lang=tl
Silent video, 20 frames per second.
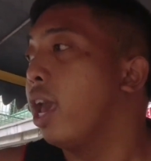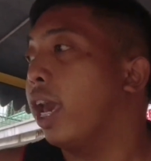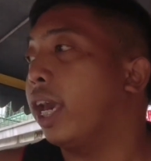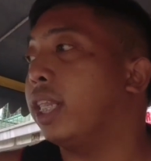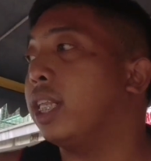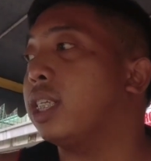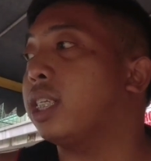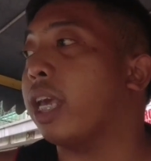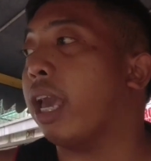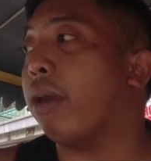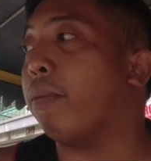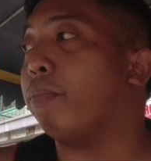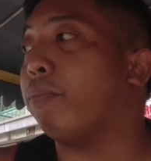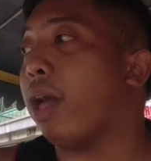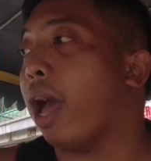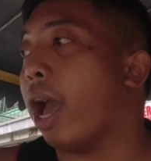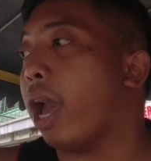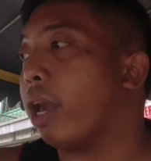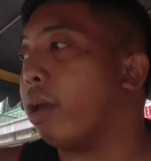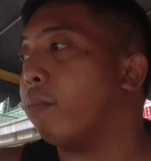And the same
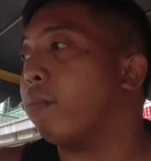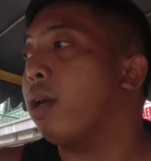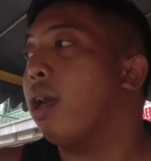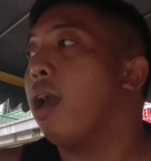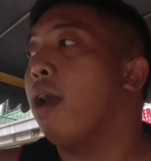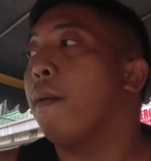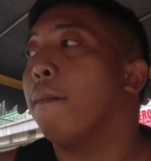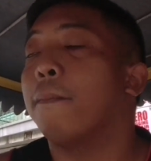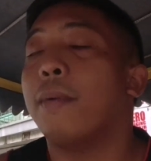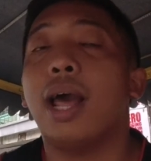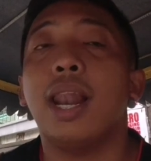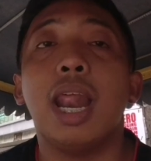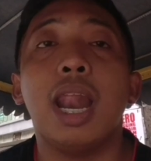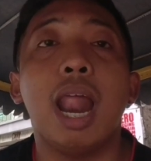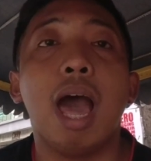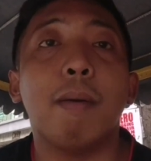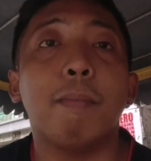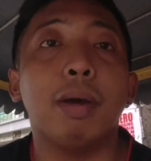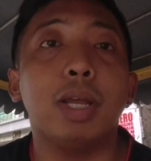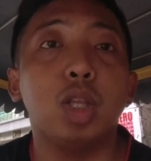time,
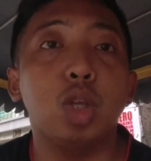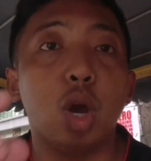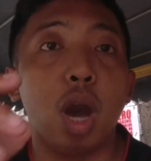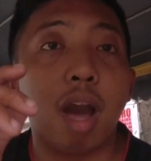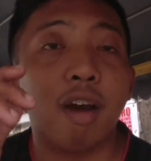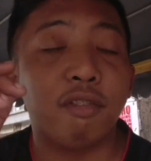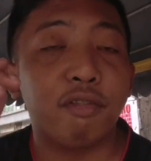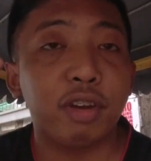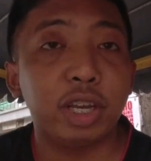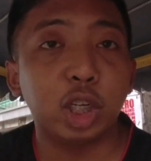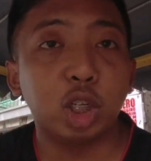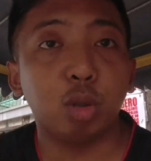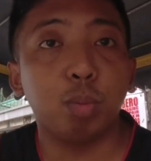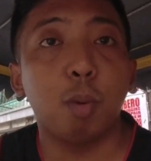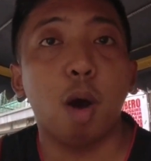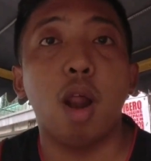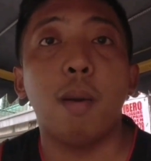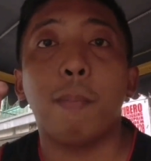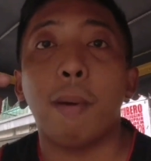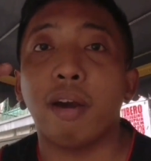malalaman nyo ang
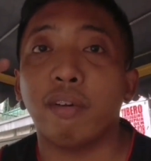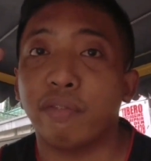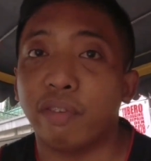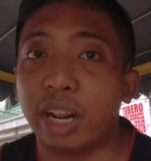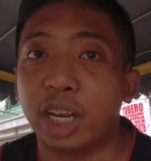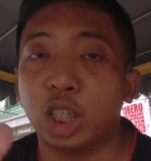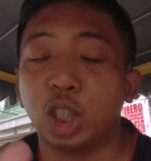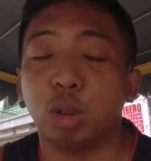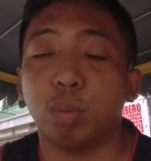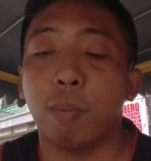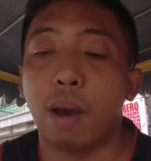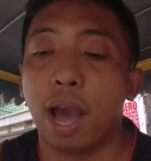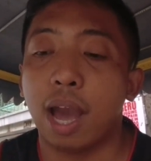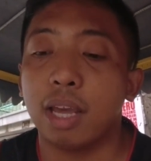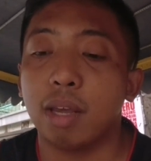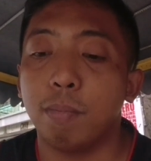fishball pag fresh pa.